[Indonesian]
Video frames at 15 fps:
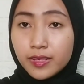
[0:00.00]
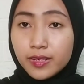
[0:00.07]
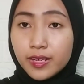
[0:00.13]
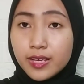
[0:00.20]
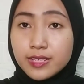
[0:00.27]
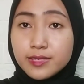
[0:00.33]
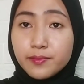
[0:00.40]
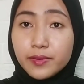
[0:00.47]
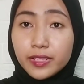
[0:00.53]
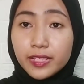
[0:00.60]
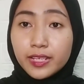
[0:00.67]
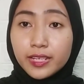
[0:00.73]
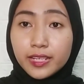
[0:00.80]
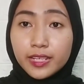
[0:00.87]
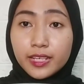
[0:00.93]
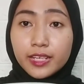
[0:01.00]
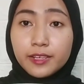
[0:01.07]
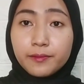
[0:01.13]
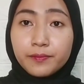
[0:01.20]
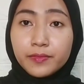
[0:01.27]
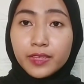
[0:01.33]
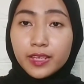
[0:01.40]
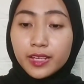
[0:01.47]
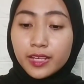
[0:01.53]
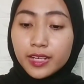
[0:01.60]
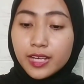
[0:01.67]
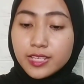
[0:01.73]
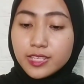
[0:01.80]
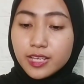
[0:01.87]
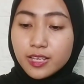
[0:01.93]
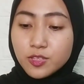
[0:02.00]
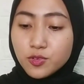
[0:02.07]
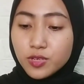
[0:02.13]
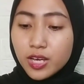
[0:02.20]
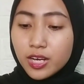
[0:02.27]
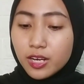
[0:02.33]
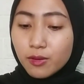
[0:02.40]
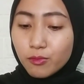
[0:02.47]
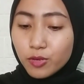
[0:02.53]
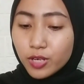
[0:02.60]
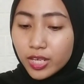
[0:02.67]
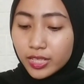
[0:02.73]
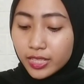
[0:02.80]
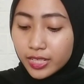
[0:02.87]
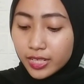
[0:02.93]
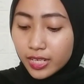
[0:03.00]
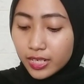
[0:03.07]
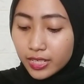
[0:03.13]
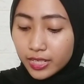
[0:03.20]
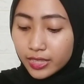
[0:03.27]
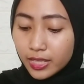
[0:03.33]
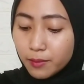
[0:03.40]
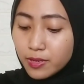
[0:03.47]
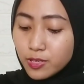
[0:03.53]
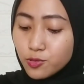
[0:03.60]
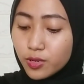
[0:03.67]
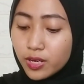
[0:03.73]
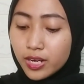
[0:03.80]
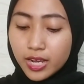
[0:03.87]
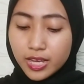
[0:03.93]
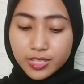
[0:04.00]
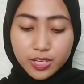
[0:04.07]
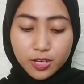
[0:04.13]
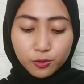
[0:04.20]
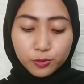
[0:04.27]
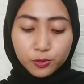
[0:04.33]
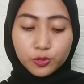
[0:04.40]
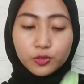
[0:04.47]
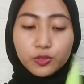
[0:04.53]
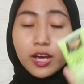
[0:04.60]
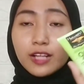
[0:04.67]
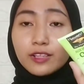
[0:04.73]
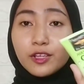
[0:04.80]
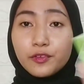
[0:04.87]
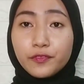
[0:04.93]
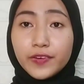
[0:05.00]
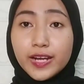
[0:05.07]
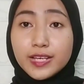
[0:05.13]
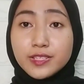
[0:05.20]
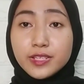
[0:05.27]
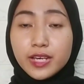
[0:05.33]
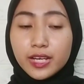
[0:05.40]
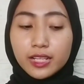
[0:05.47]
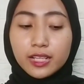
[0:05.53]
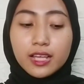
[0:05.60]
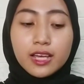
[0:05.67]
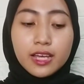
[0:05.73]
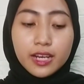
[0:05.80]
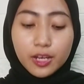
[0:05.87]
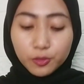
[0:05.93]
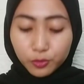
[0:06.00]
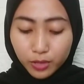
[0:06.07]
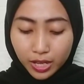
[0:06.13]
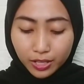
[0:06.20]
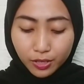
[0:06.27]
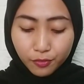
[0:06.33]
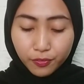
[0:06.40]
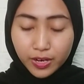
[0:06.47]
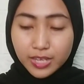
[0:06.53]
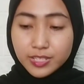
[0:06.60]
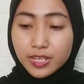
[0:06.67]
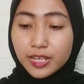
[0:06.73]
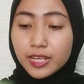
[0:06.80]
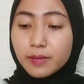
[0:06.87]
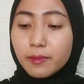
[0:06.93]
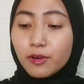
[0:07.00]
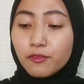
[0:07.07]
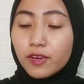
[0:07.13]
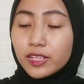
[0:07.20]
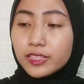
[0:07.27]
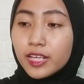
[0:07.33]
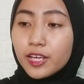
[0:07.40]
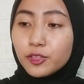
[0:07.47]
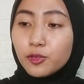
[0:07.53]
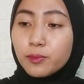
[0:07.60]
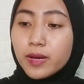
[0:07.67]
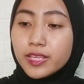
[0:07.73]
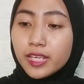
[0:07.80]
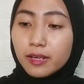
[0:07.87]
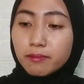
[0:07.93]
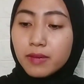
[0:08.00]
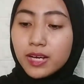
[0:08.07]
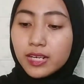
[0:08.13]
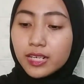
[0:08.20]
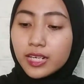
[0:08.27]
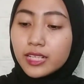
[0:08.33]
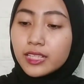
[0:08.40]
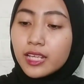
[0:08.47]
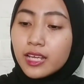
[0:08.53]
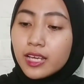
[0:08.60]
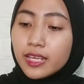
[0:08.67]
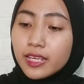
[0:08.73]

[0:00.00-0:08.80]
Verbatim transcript: Nah seperti ini Nah jika sudah kemudian tinggal kita masukkan aja untuk aloe vera gel Nah untuk aloe vera gel ini manfaatnya itu banyak banget